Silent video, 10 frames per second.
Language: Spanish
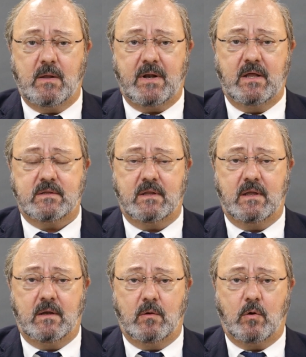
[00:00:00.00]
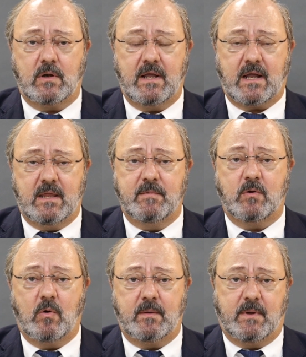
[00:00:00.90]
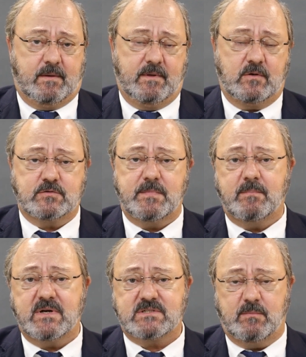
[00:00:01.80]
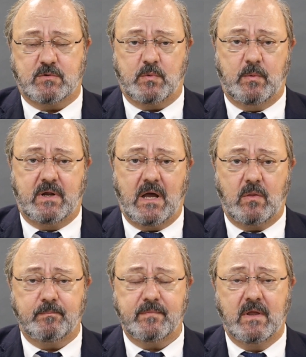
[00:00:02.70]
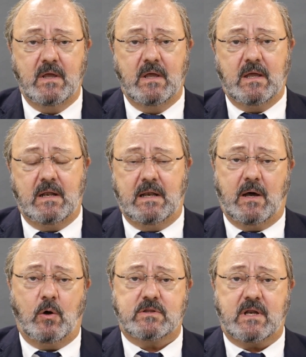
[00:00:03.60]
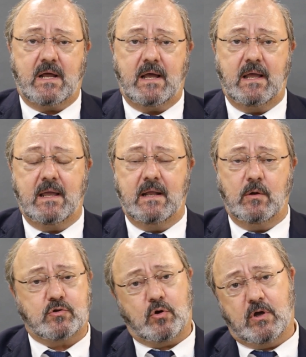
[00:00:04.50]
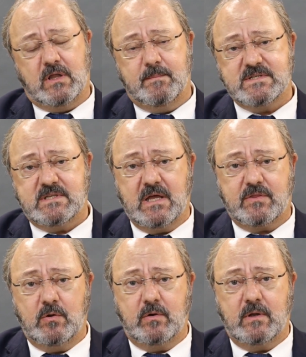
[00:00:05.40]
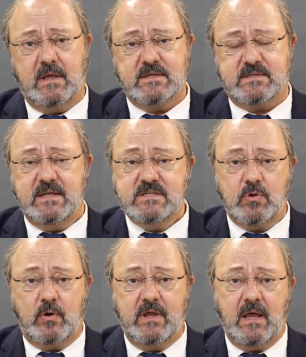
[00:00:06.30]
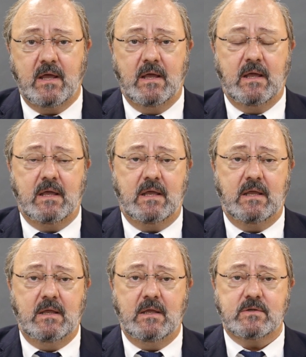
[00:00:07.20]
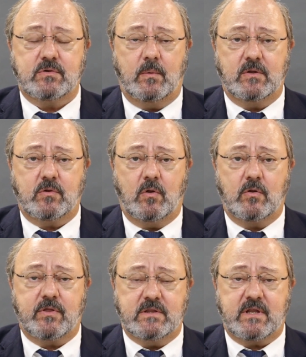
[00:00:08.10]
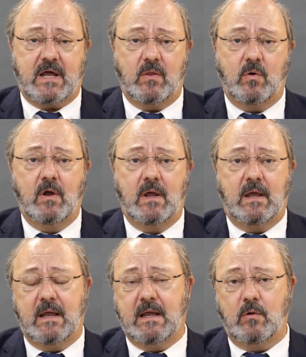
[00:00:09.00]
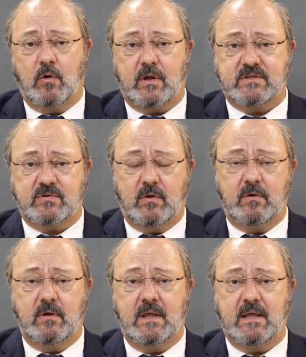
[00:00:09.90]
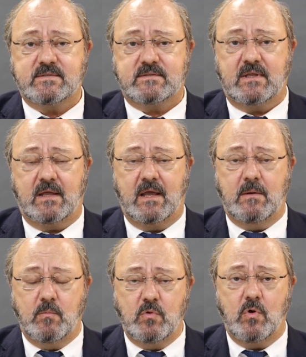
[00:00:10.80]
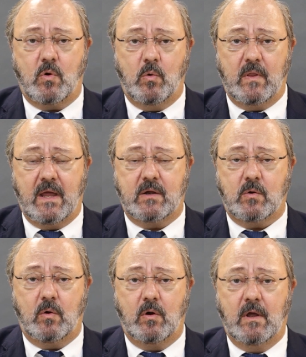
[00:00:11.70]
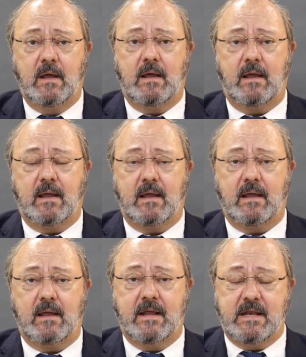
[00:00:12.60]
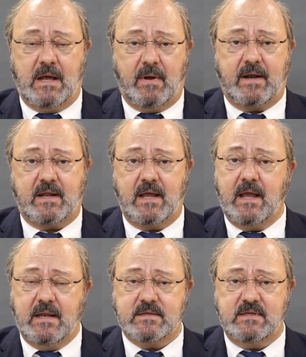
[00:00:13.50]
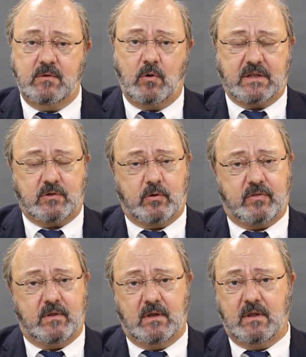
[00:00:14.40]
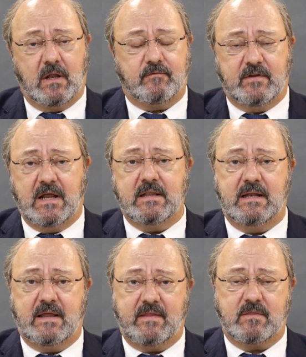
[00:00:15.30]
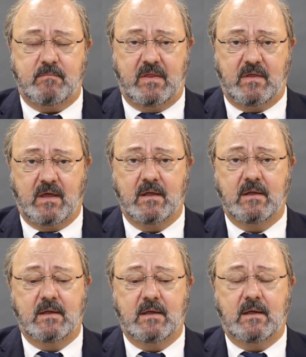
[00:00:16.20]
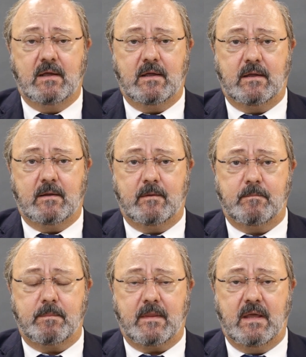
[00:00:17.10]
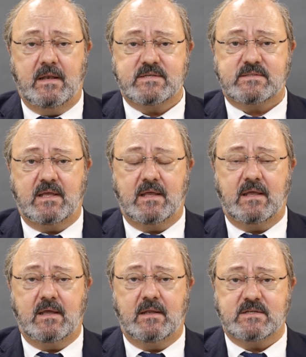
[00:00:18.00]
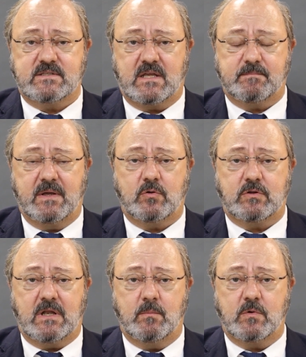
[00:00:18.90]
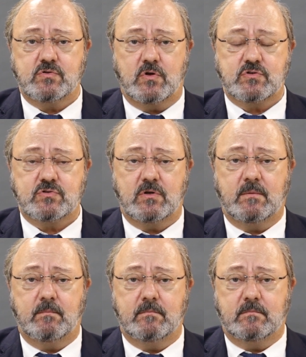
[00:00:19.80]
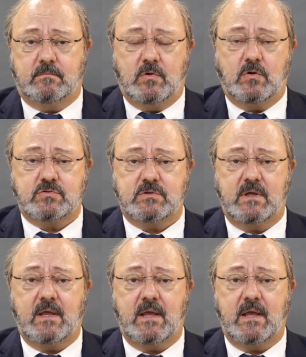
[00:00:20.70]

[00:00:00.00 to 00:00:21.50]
la Palet, en Google Académico ahí van a ver los papers que hemos publicado. La otra, el otro eje de investigación es en historia y sobre todo centrado en lo que son este, el mundo judaico en Navarra en el siglo XIV, al final de la Edad Media. en, este, en este aspecto tenemos dos, em, dos,